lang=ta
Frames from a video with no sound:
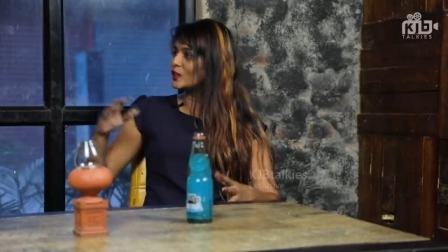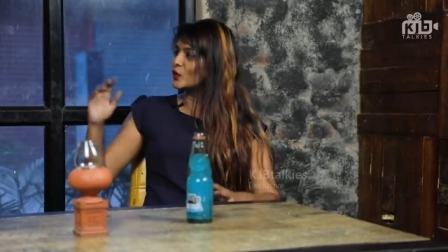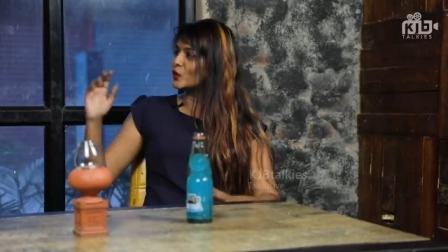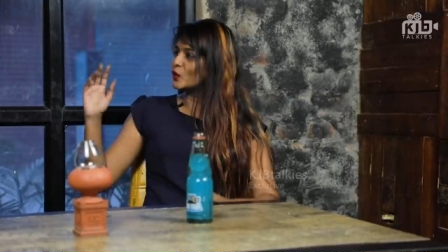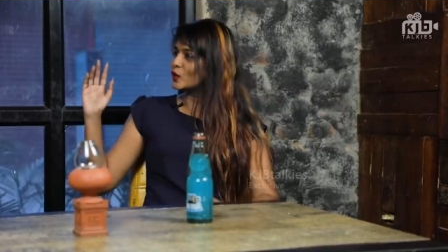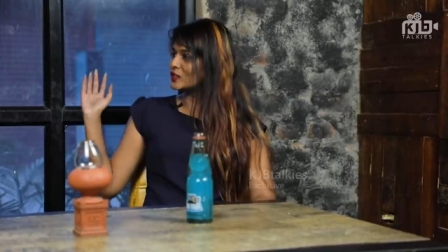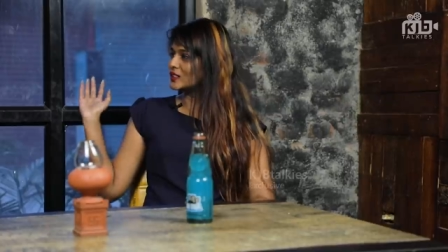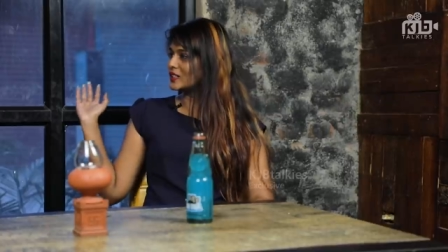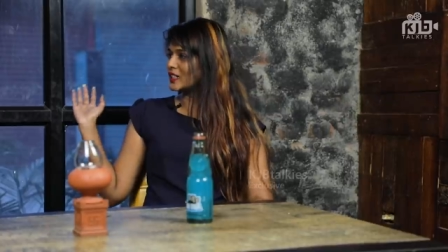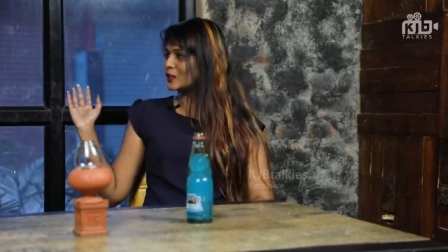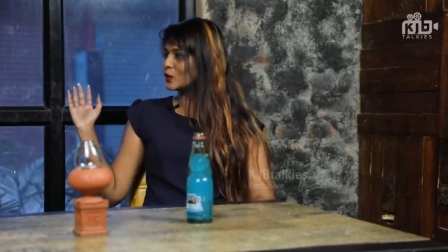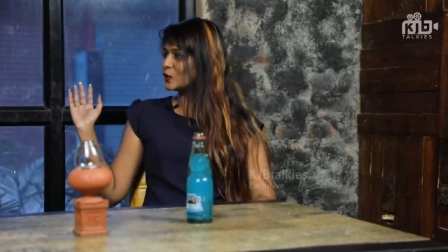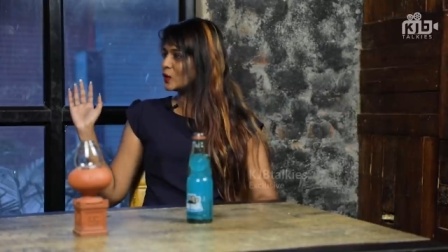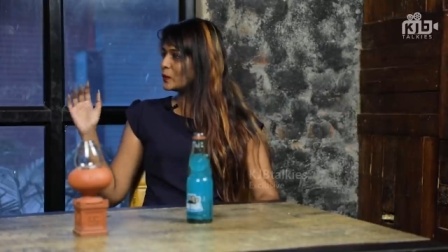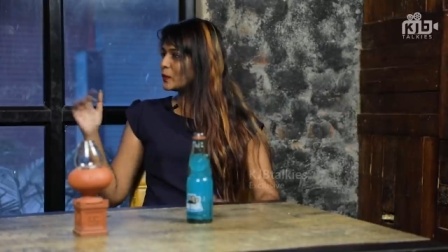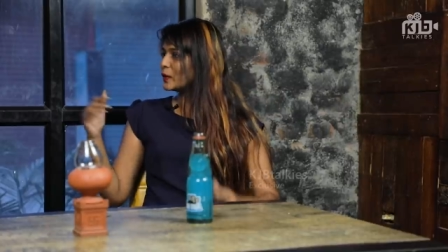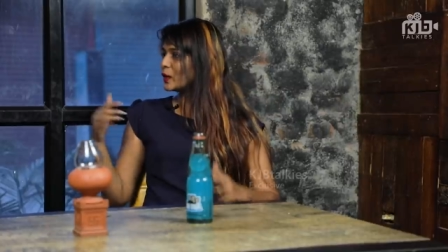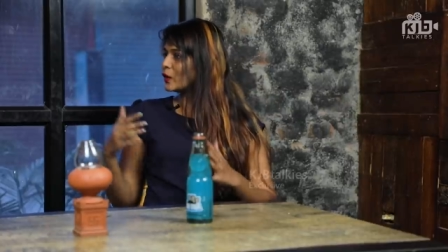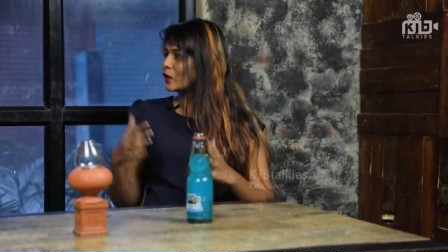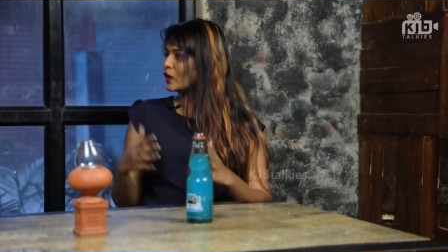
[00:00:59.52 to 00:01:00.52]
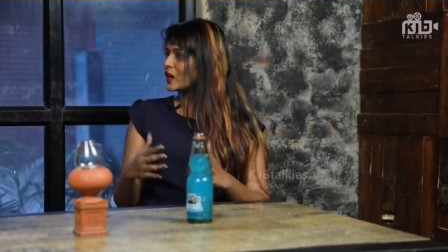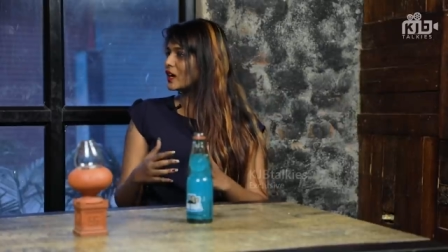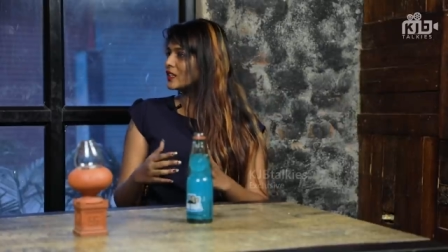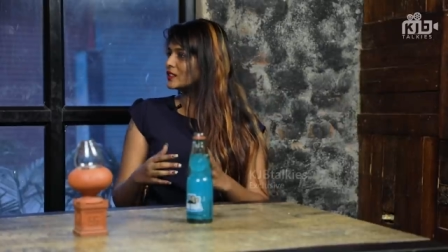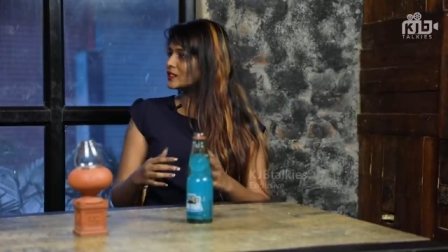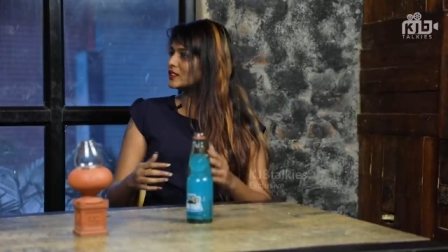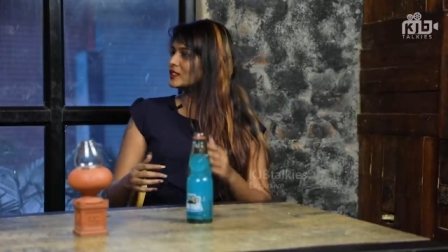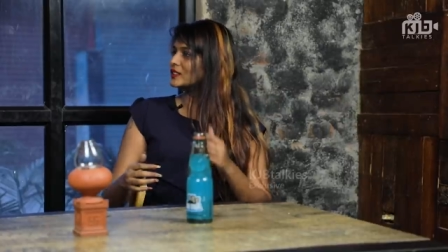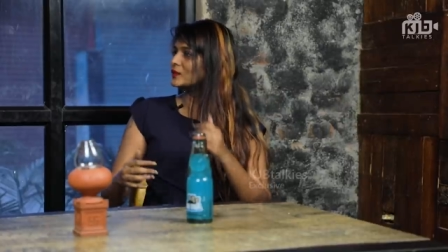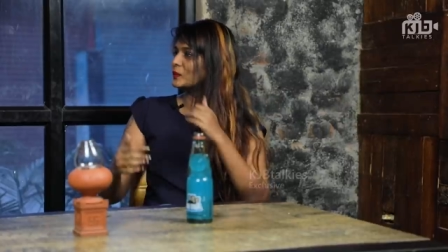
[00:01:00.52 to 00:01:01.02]
நாளையும் ஒரு தெருவில் போய்
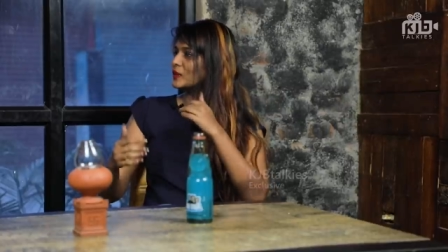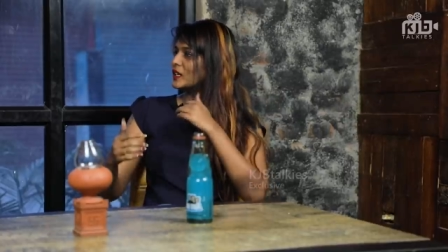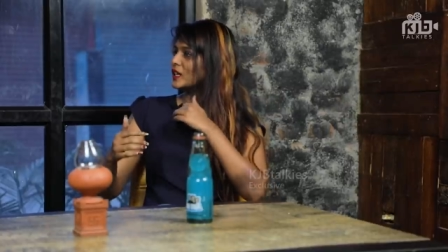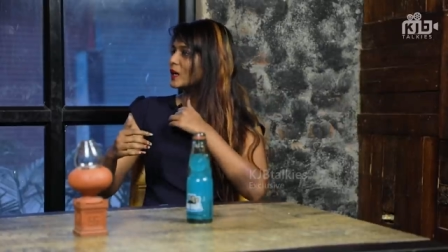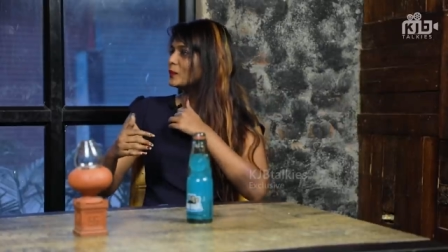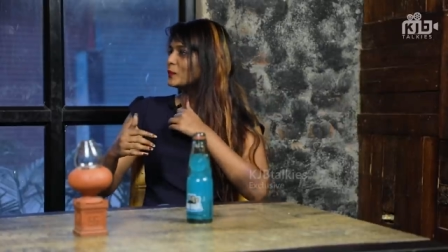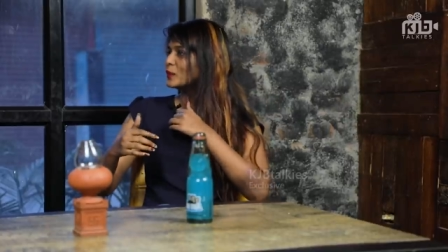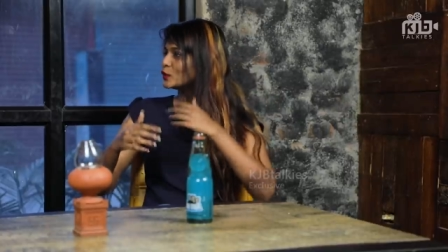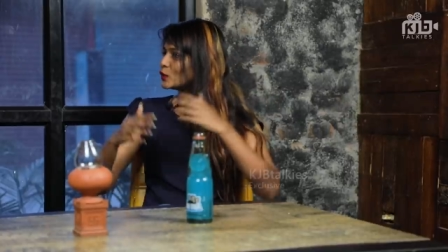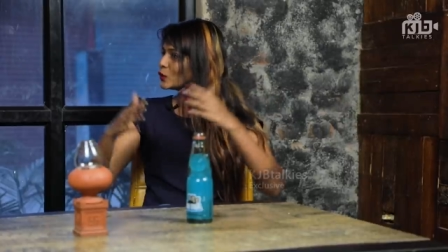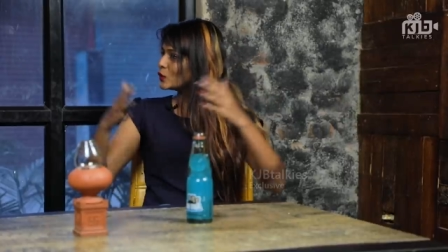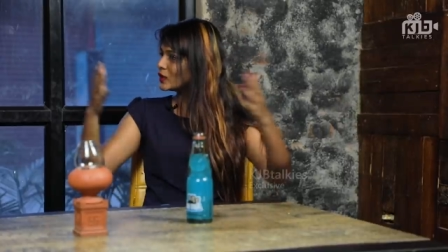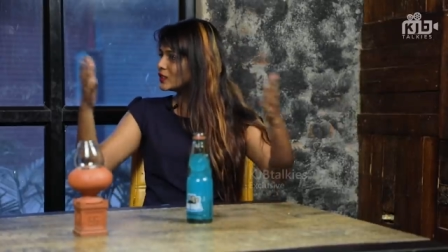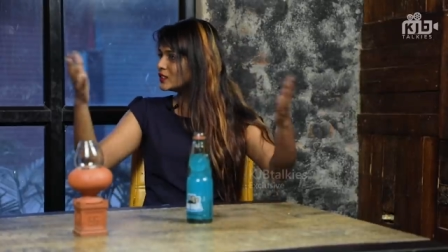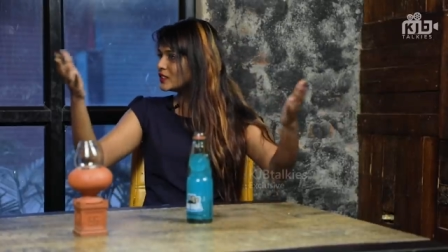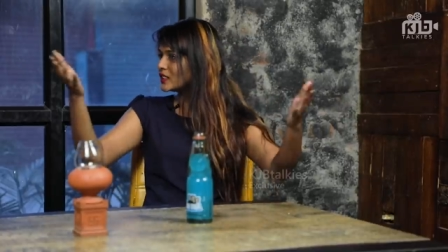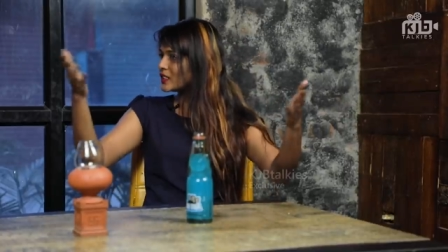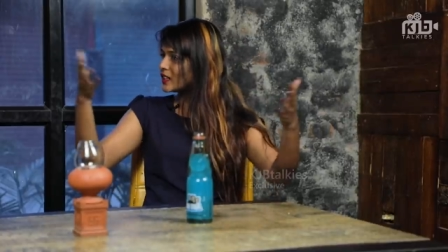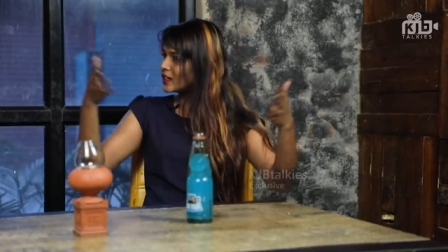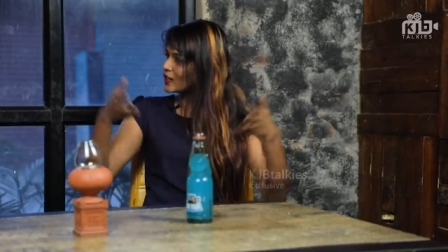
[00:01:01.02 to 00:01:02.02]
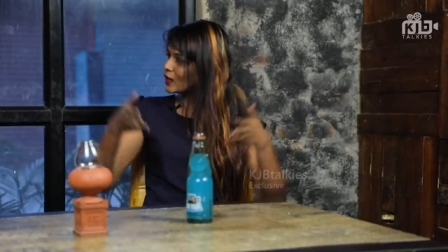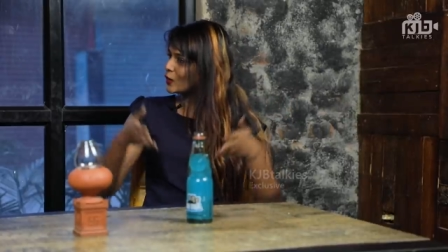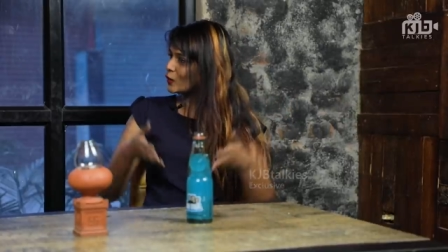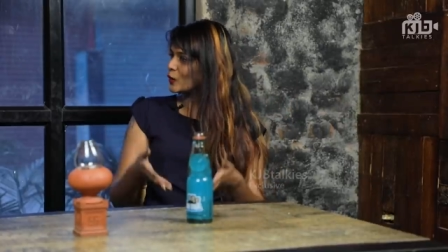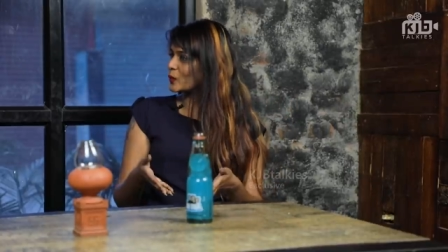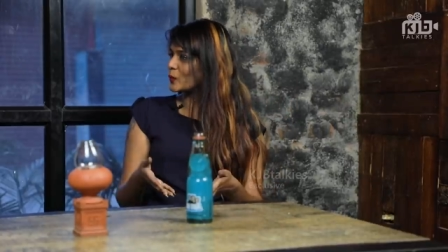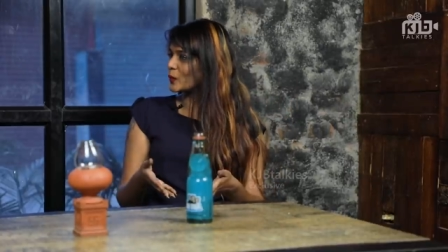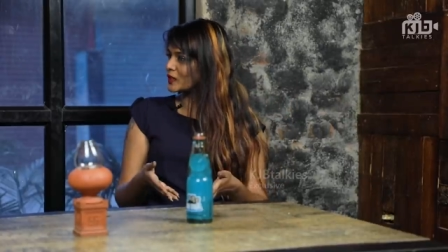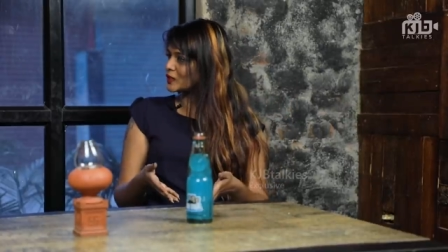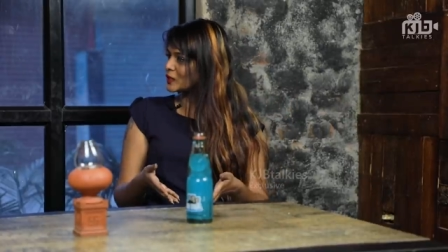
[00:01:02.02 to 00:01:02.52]
உட்காந்து மீரா மித்துன் வந்திருக்கானா
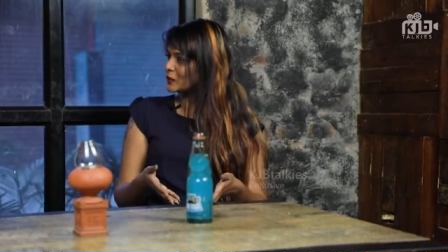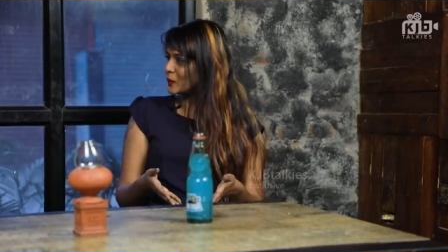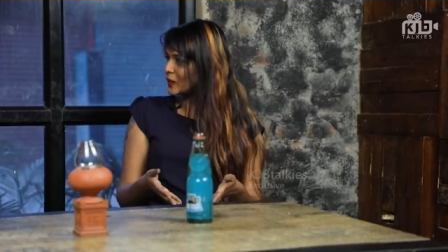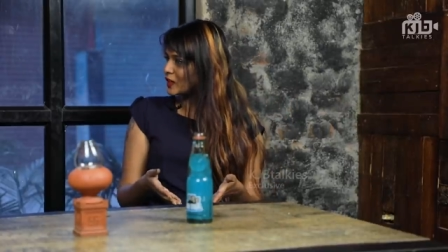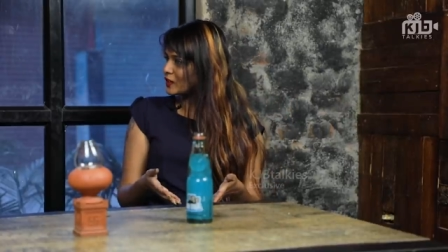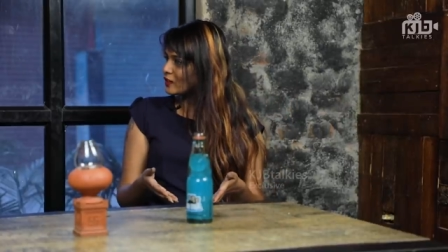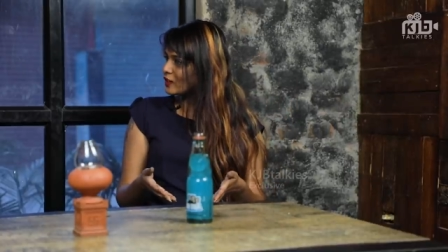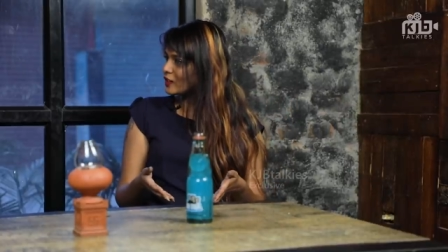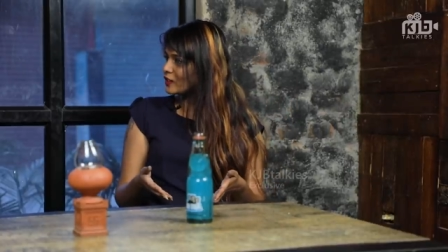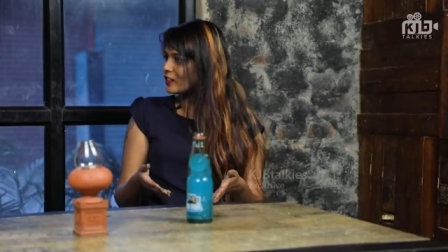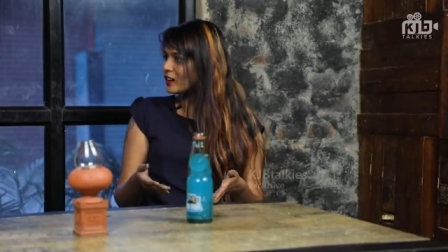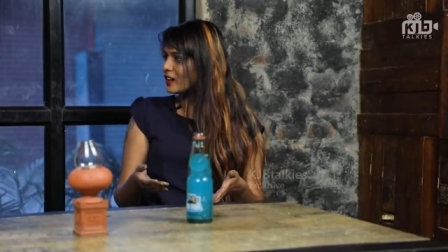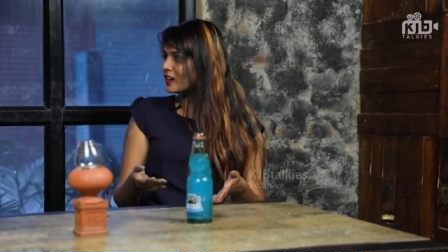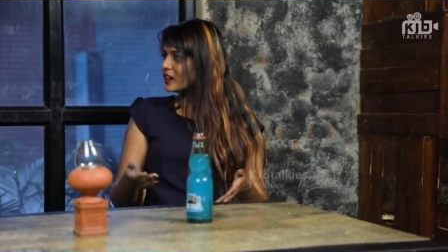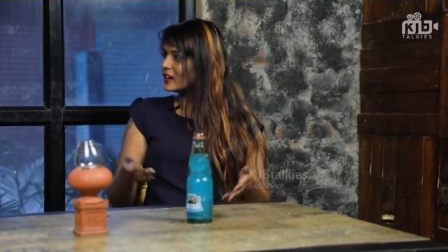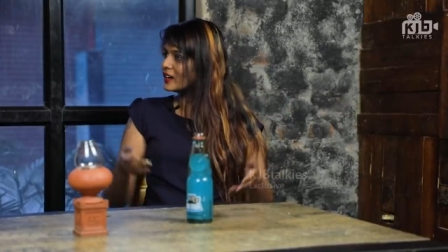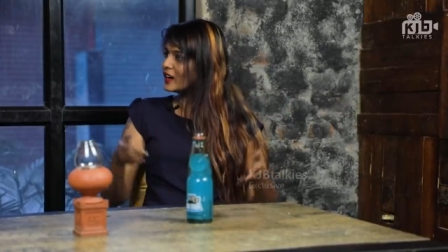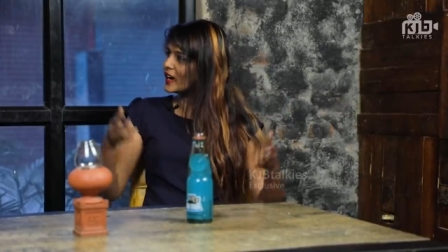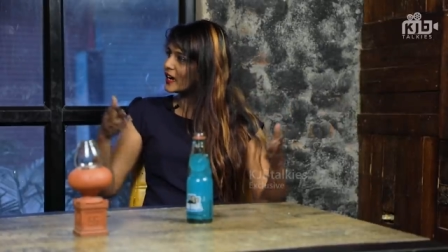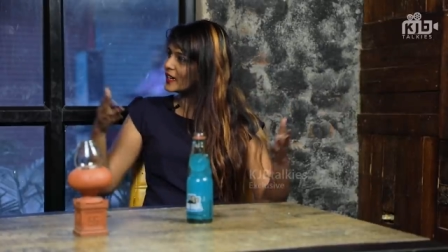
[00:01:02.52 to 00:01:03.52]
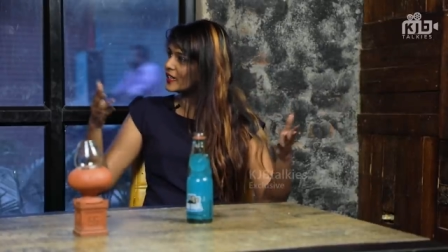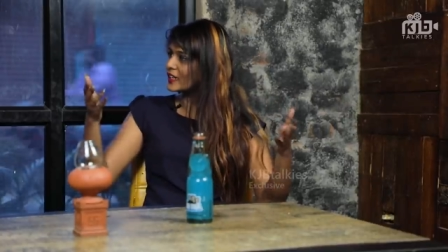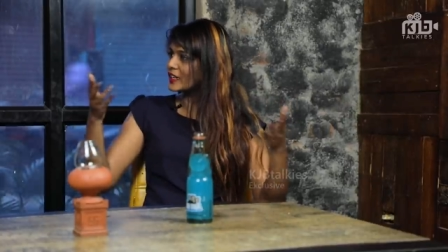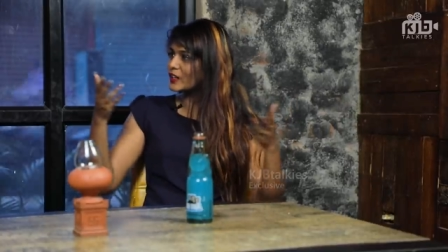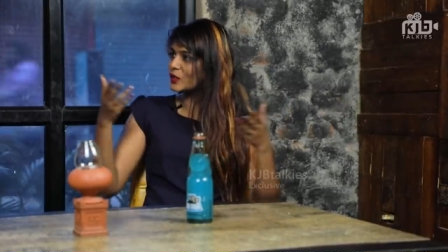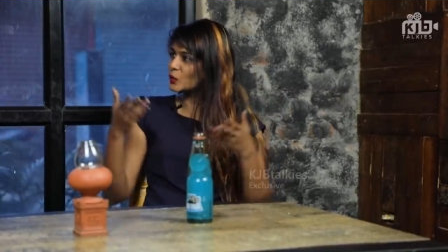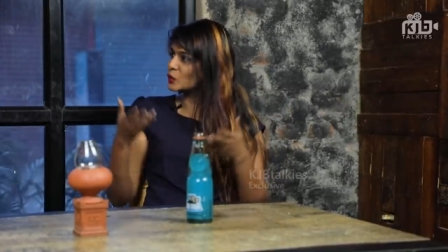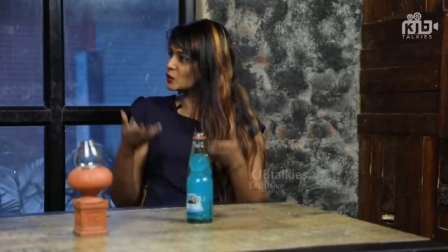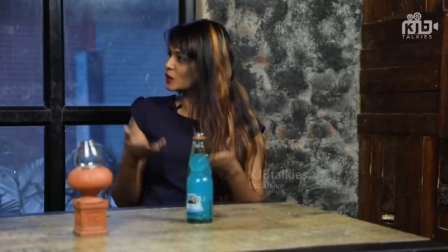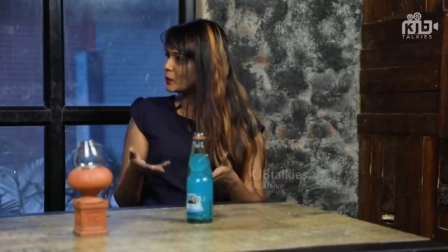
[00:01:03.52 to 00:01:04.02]
ஒரு பத்து பேர் வருவாங்க ஐ
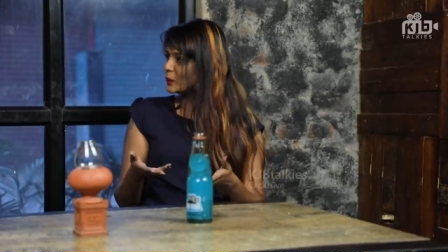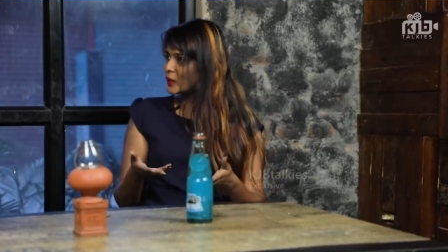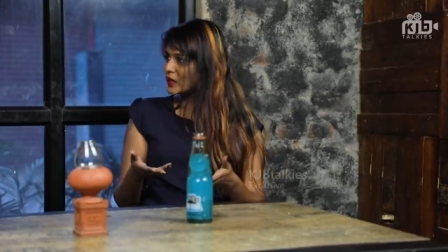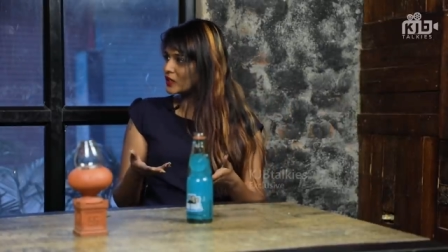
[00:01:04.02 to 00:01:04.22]
கேன் டூ த